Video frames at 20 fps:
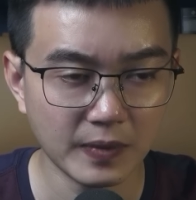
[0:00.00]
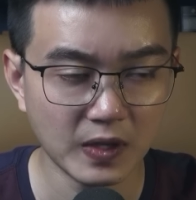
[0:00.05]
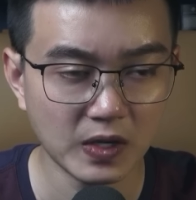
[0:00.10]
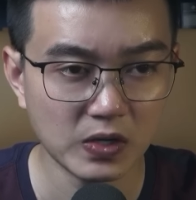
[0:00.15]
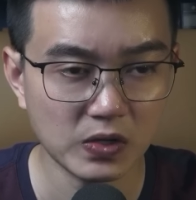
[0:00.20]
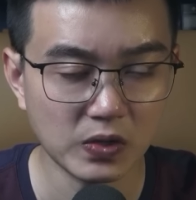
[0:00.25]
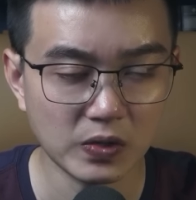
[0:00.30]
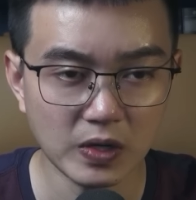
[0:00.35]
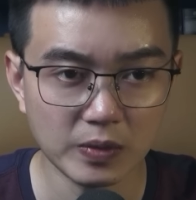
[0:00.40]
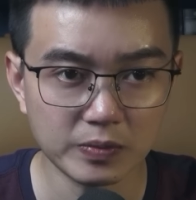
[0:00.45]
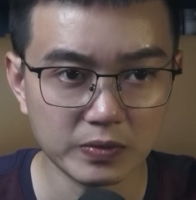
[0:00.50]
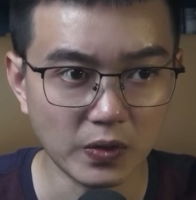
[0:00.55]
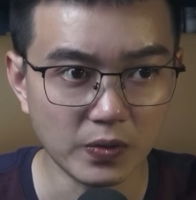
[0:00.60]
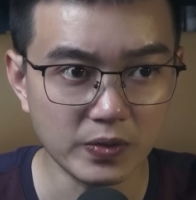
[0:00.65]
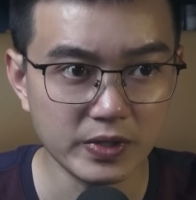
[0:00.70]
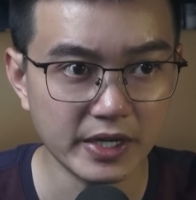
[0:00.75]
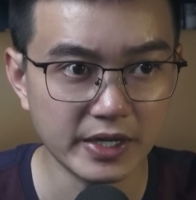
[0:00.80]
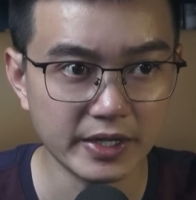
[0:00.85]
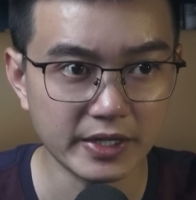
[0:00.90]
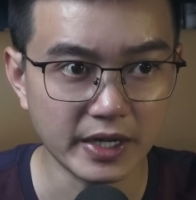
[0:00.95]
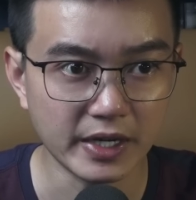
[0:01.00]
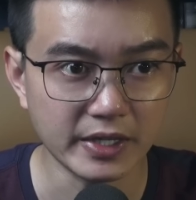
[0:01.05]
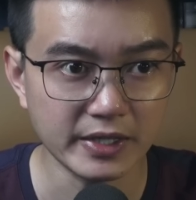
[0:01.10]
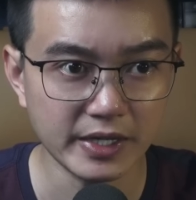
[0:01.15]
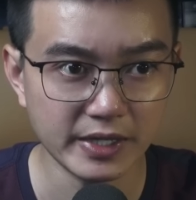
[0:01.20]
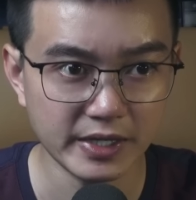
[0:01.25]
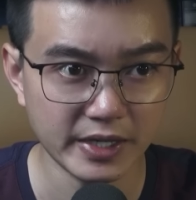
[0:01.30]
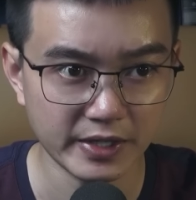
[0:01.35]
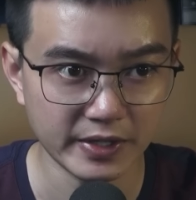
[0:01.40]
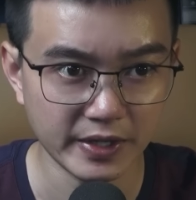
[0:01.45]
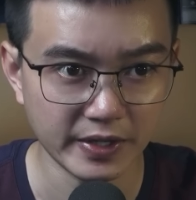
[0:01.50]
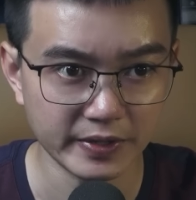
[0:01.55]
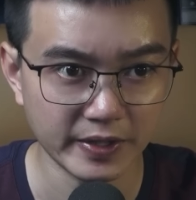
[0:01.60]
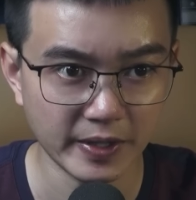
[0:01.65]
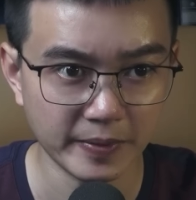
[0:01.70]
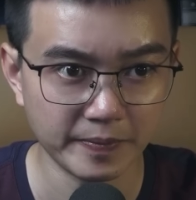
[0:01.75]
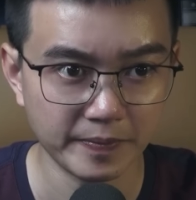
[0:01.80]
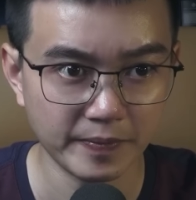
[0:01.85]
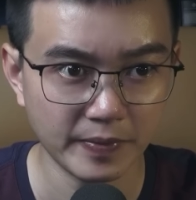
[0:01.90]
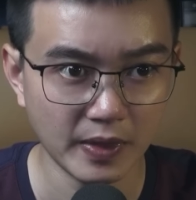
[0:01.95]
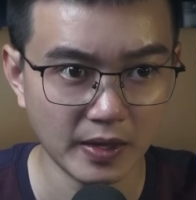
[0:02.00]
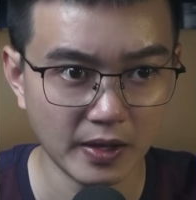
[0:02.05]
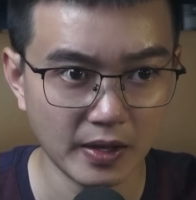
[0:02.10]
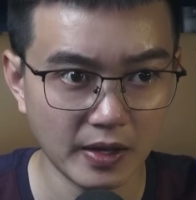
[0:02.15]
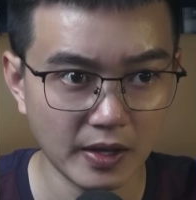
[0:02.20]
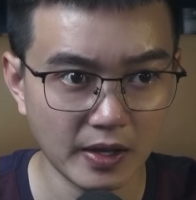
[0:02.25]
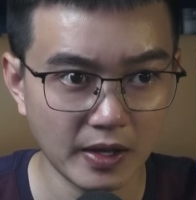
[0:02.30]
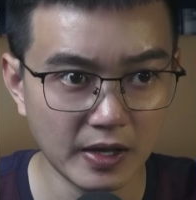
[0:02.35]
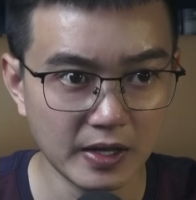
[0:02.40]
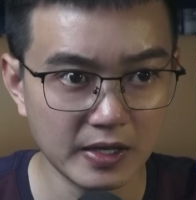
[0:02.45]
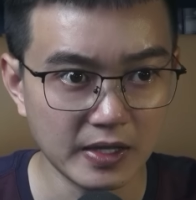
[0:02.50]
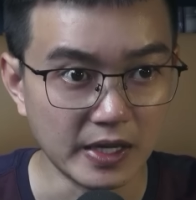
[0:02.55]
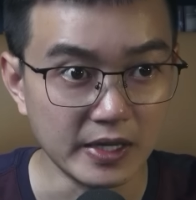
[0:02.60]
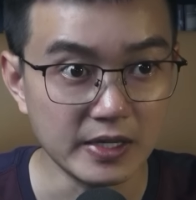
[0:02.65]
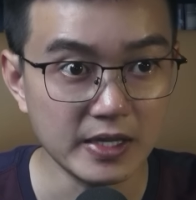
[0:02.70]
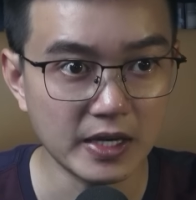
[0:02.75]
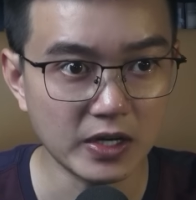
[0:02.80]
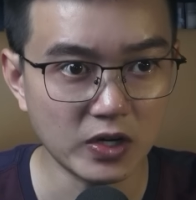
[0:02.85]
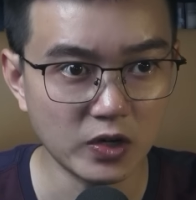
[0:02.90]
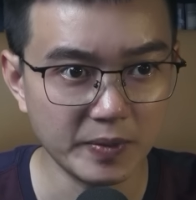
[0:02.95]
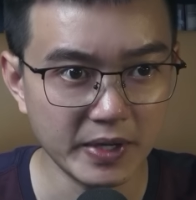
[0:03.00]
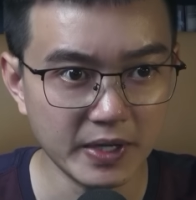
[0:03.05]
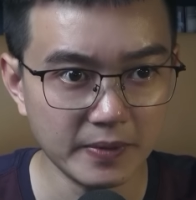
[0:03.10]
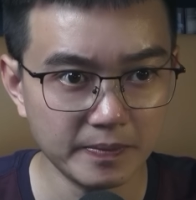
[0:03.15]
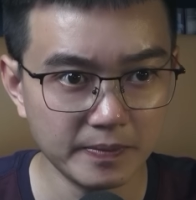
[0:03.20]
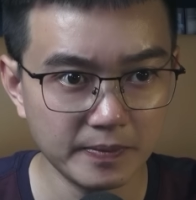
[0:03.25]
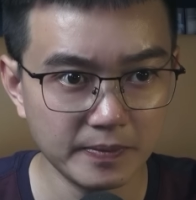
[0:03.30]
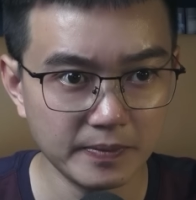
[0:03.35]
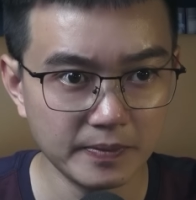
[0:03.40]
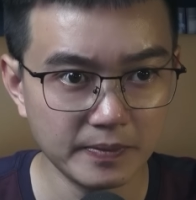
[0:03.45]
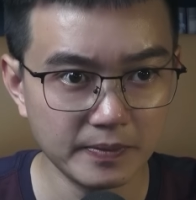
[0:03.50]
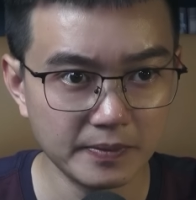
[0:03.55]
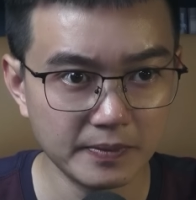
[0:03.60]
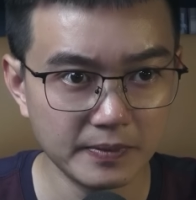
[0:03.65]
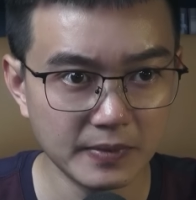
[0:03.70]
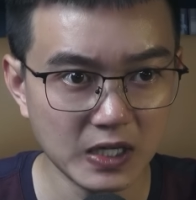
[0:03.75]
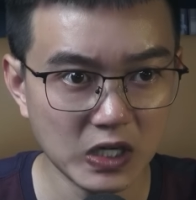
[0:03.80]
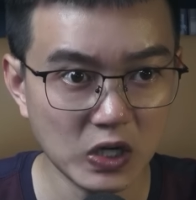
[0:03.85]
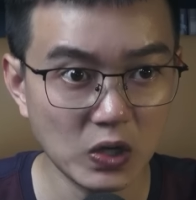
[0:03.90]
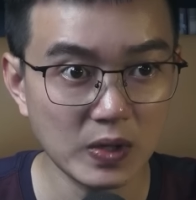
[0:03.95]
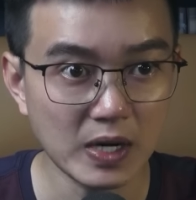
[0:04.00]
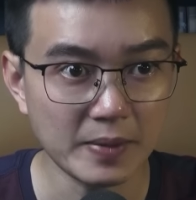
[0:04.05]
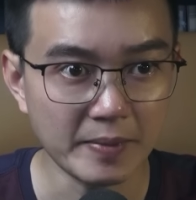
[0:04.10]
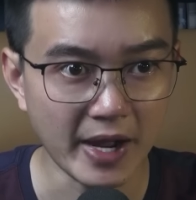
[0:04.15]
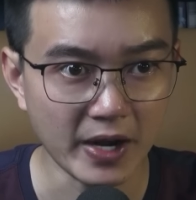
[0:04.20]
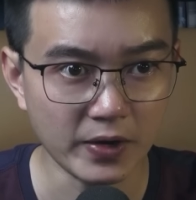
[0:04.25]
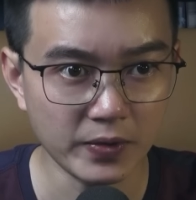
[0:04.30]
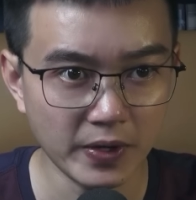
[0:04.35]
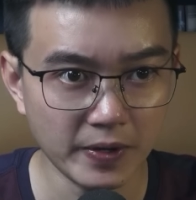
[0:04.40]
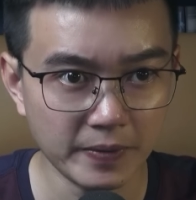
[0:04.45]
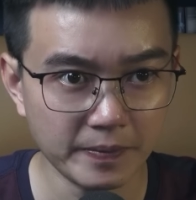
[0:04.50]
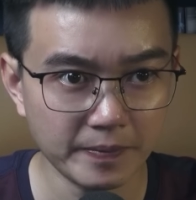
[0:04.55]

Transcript: Cô không đủ kiên nhẫn để chờ đợi thêm. Dĩ nhiên cô biết cô là mẹ của nó.